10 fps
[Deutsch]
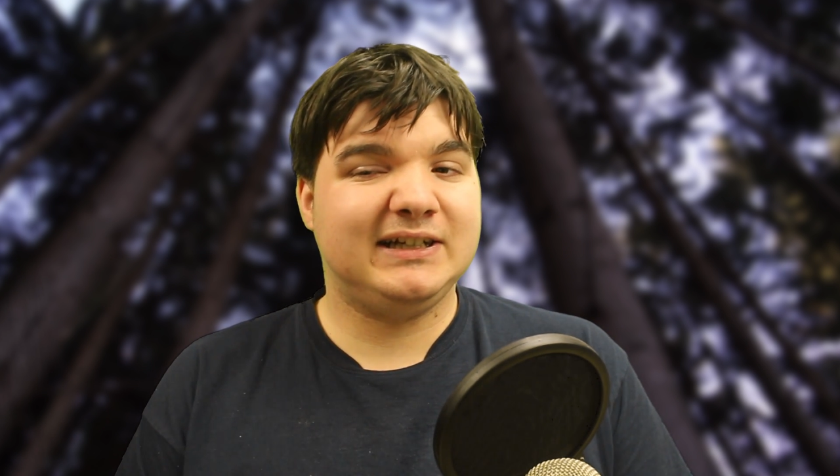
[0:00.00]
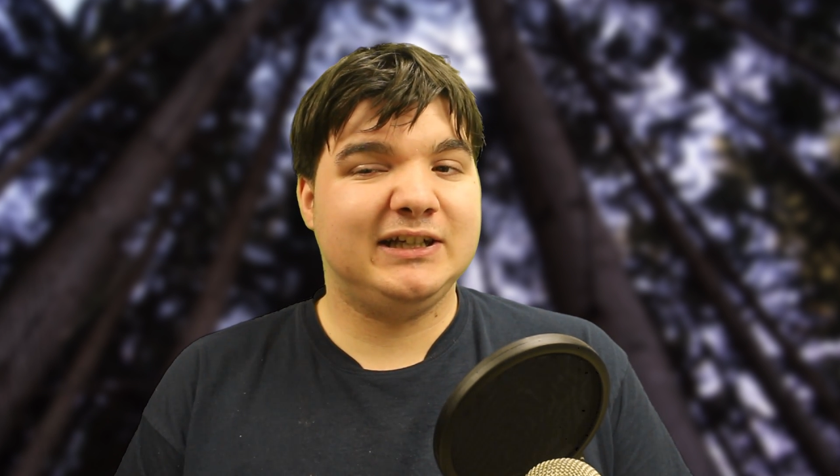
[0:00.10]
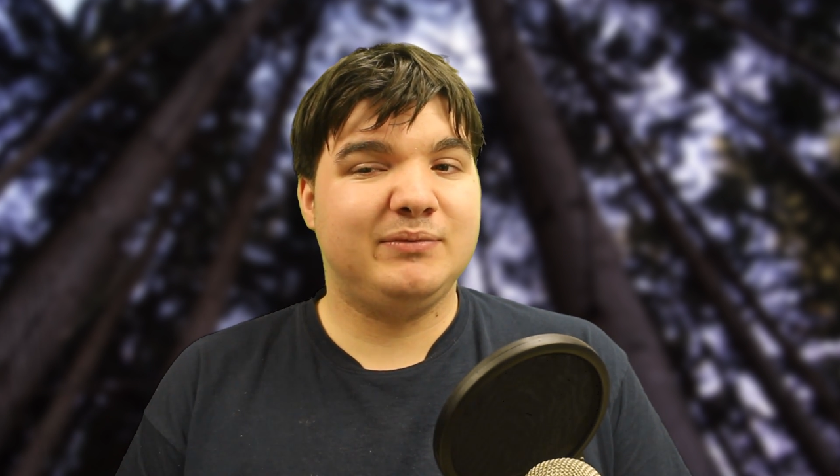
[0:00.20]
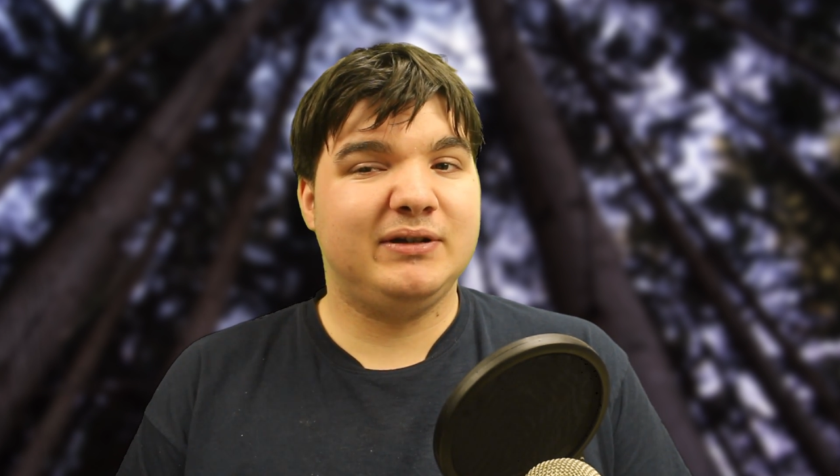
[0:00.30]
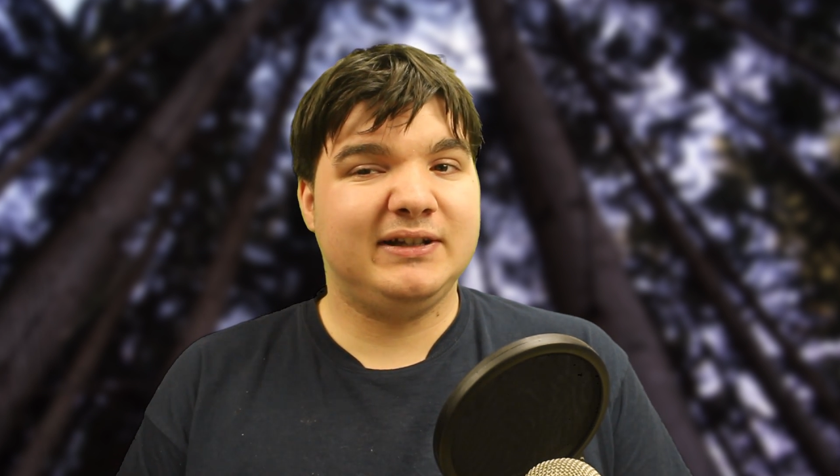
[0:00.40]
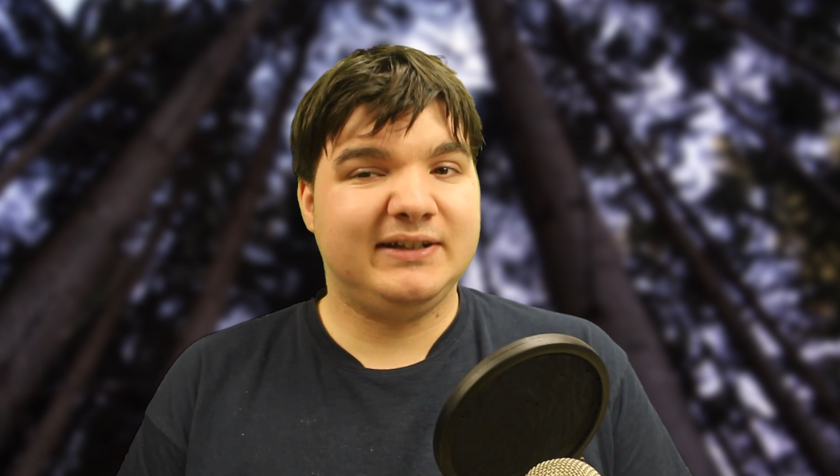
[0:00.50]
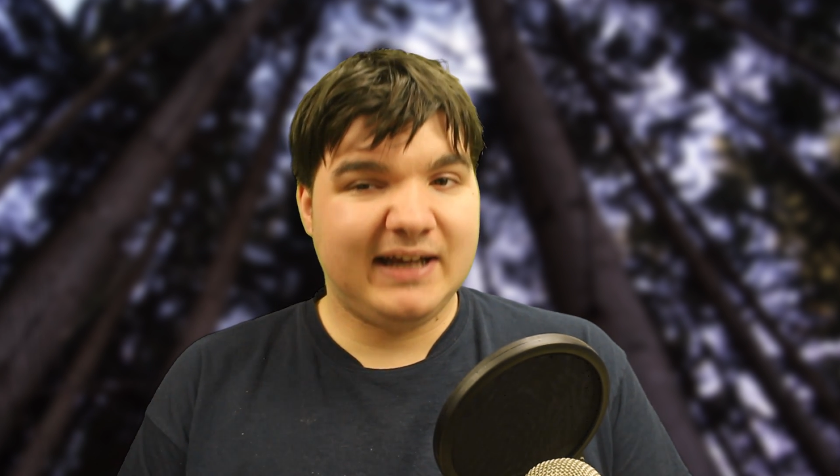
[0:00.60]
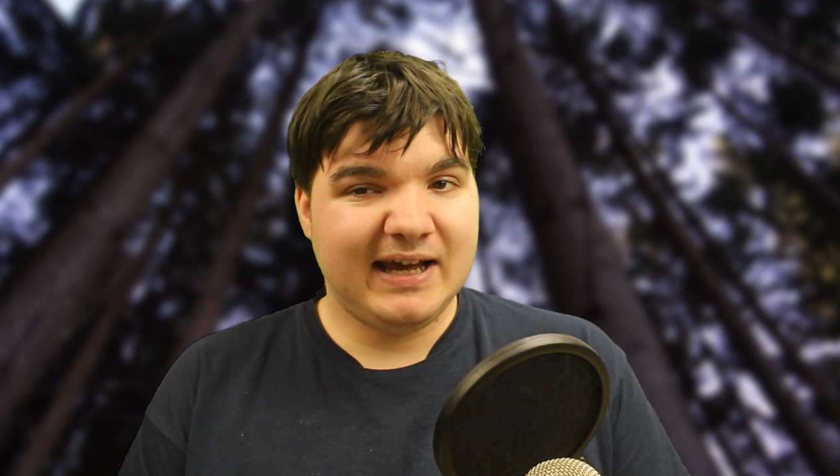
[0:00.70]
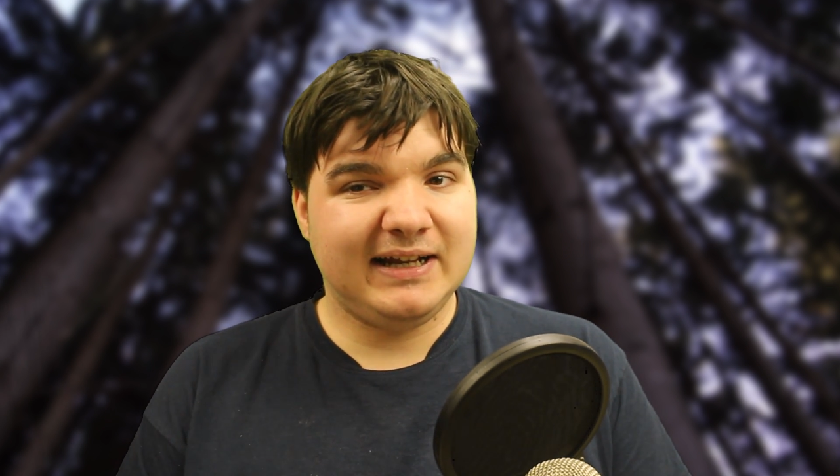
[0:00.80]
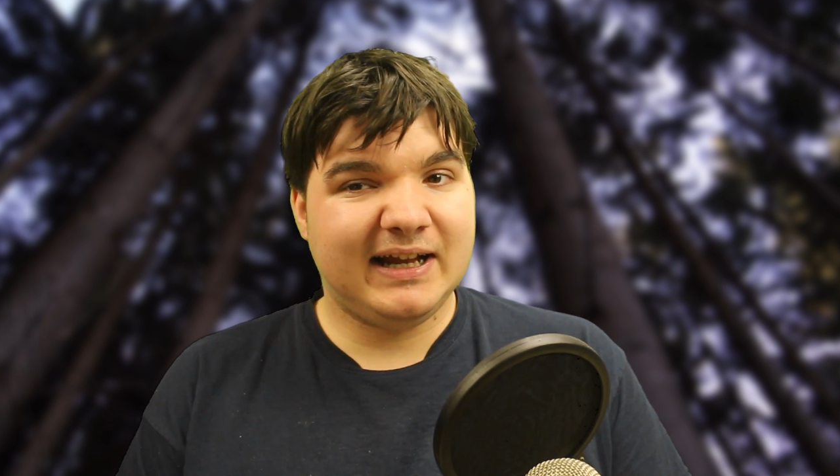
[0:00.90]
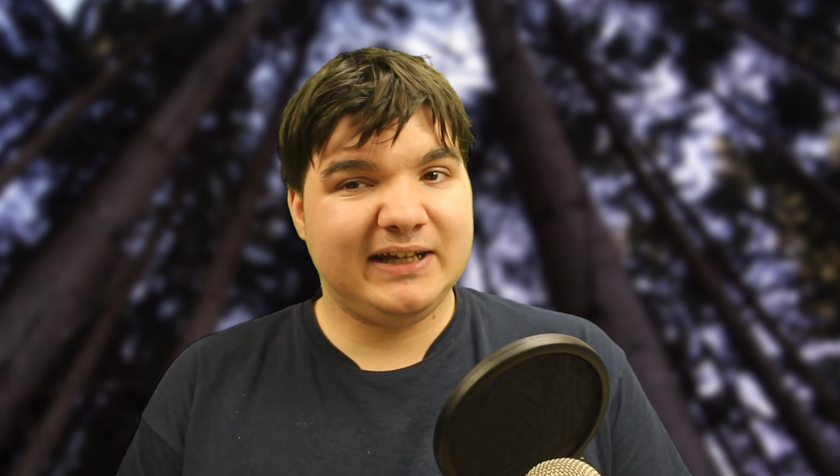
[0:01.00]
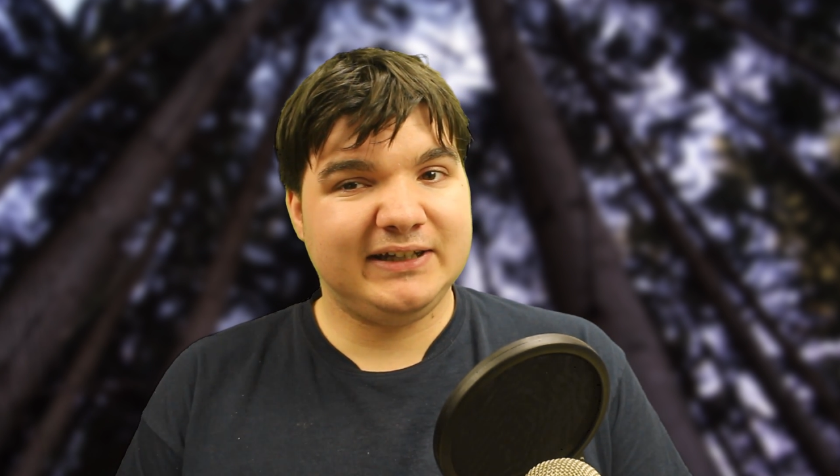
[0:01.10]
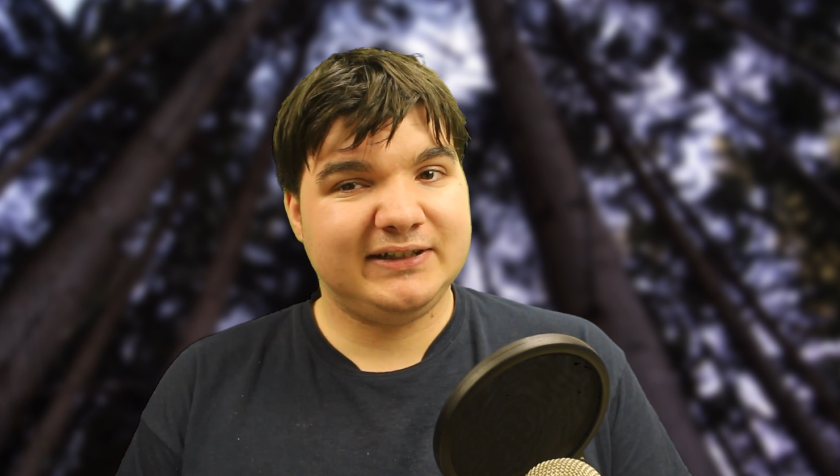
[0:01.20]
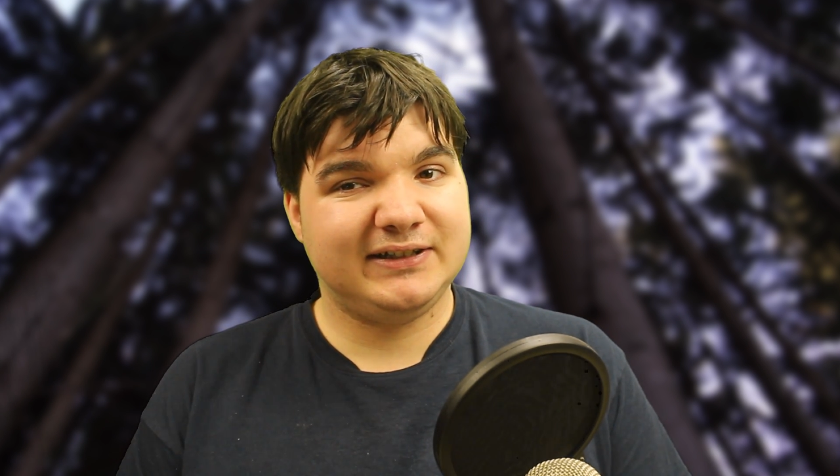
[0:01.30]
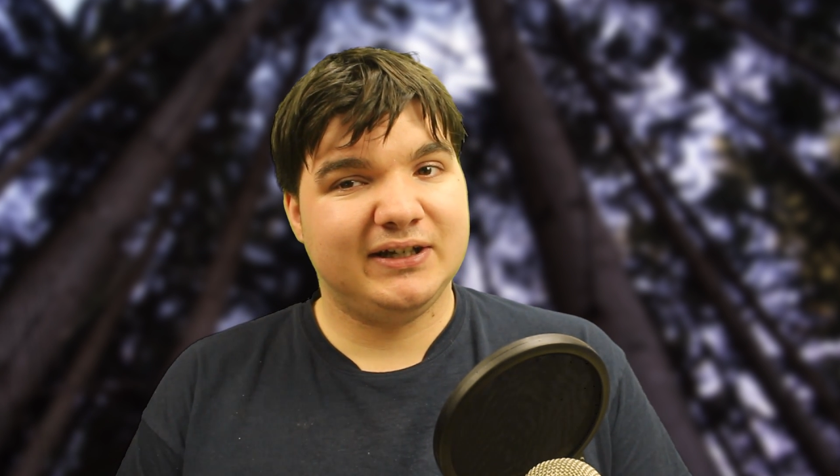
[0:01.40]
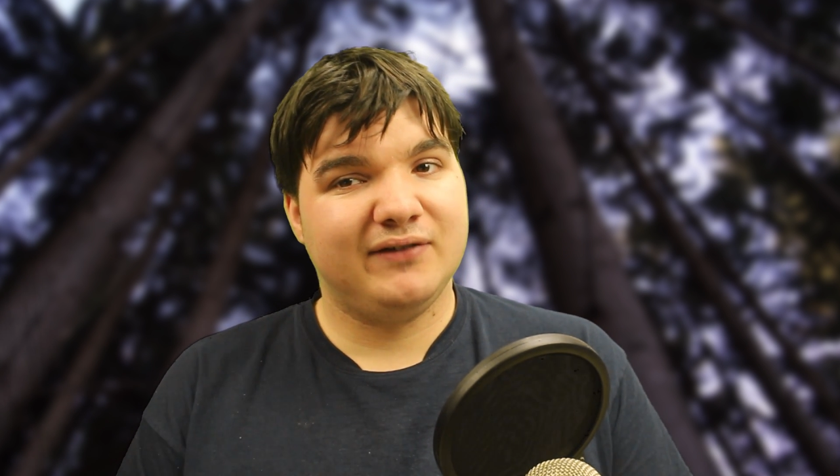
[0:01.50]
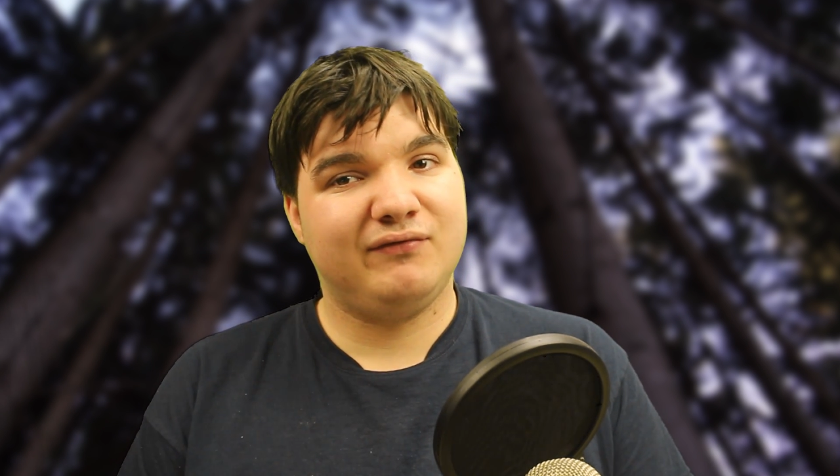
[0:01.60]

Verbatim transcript: sehr leicht